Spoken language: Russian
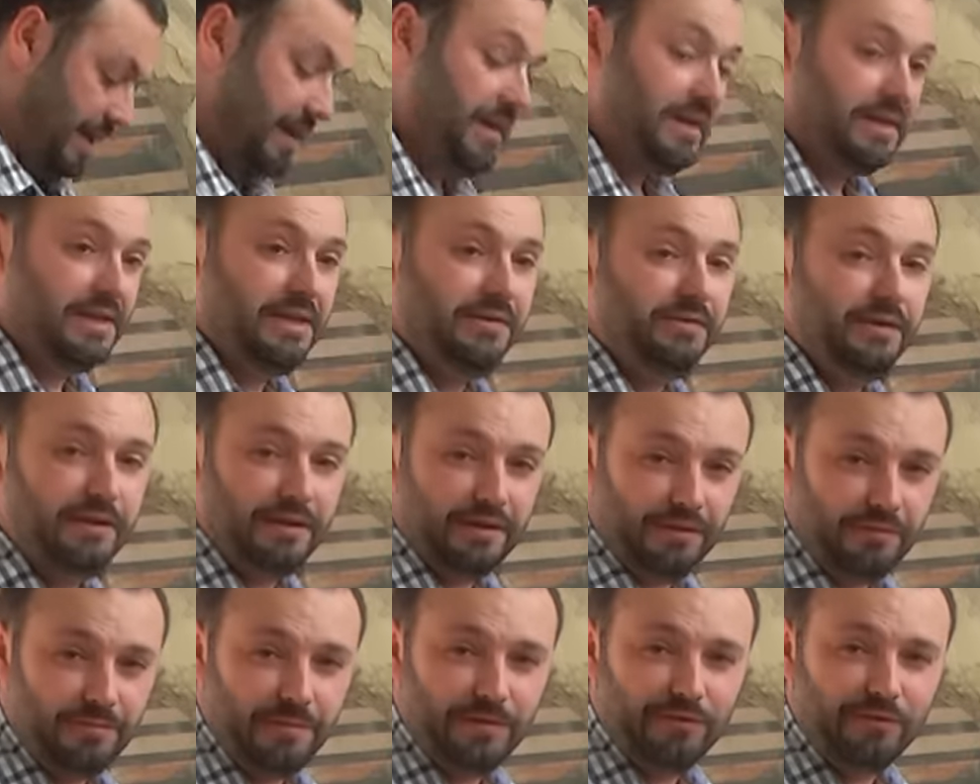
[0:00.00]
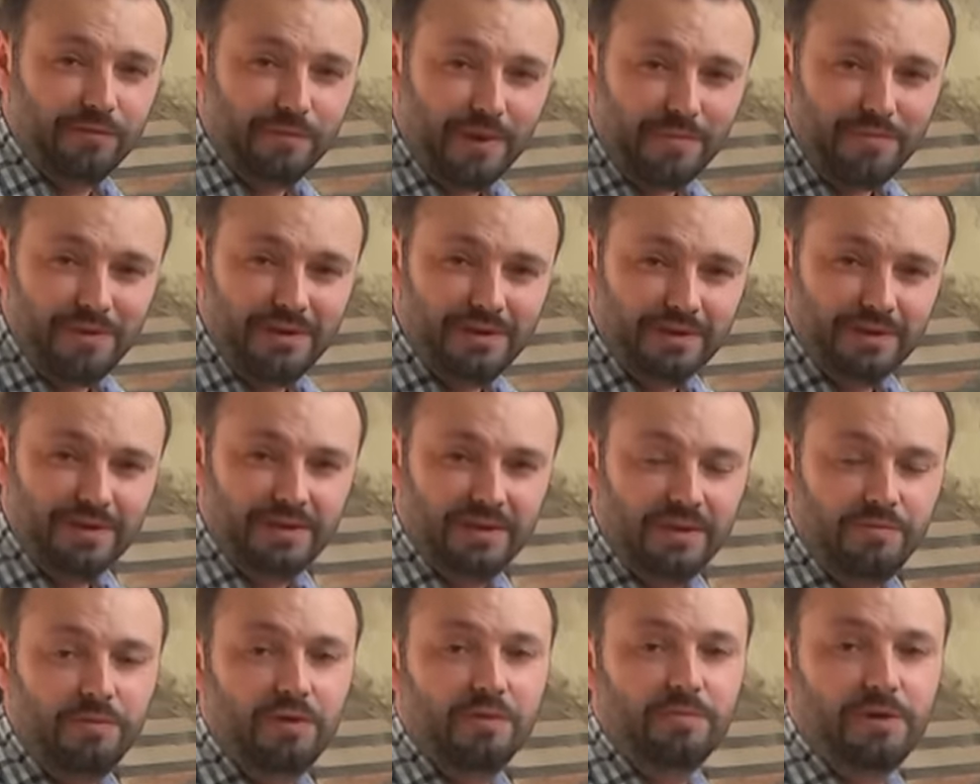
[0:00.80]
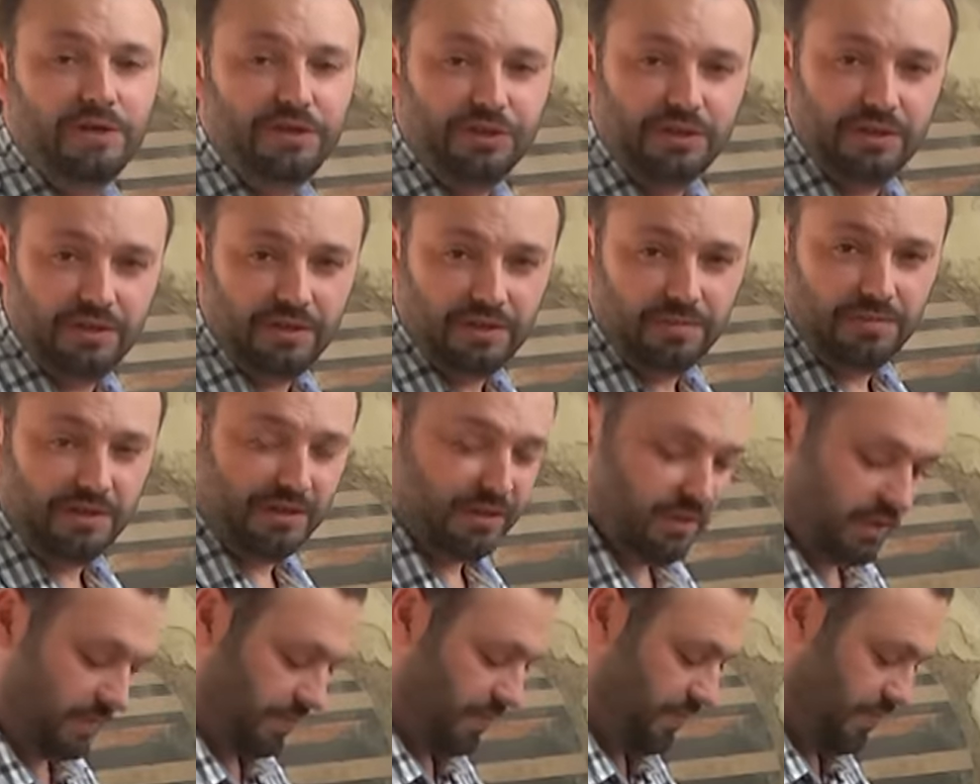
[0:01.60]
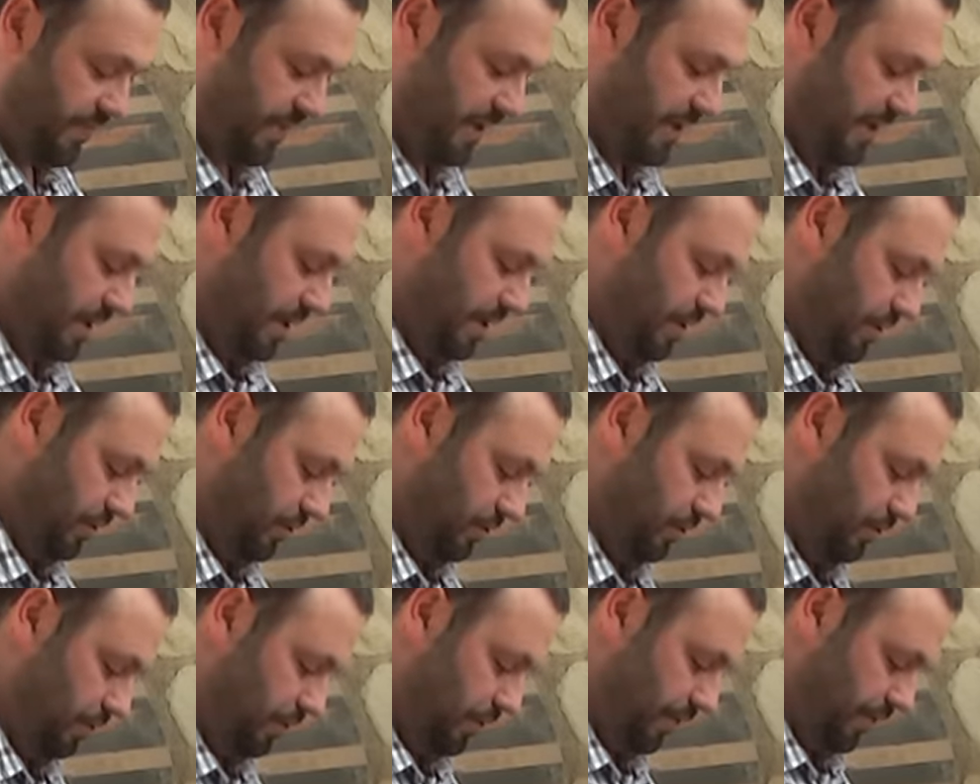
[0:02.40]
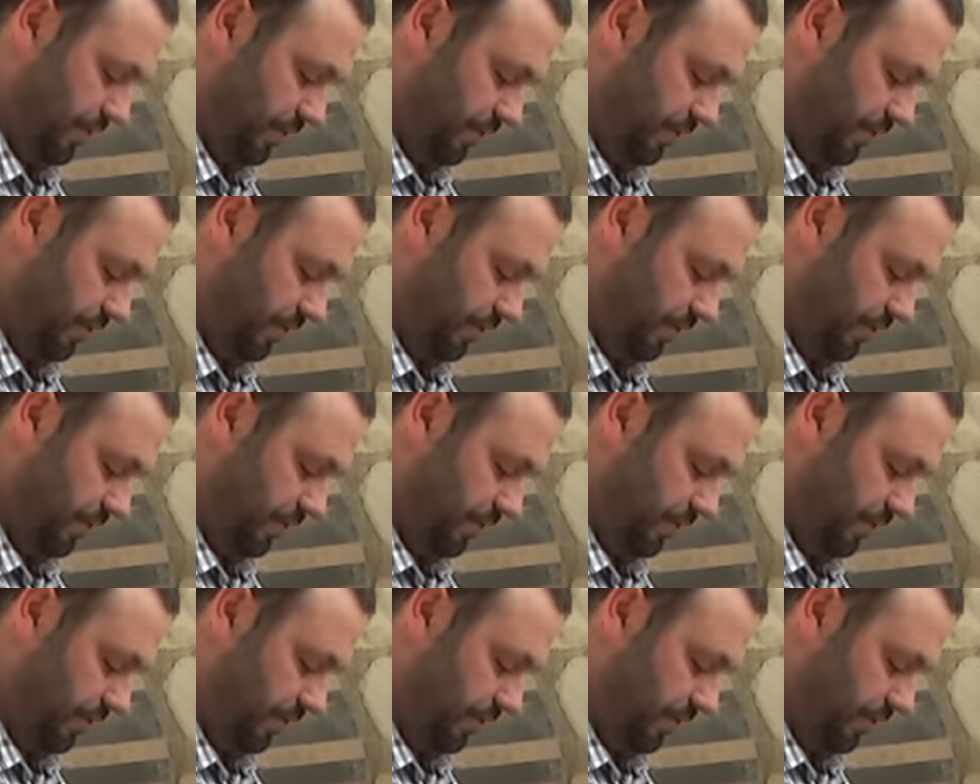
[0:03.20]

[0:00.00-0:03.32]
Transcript: Если вы в первый момент не переборщили с маслом, то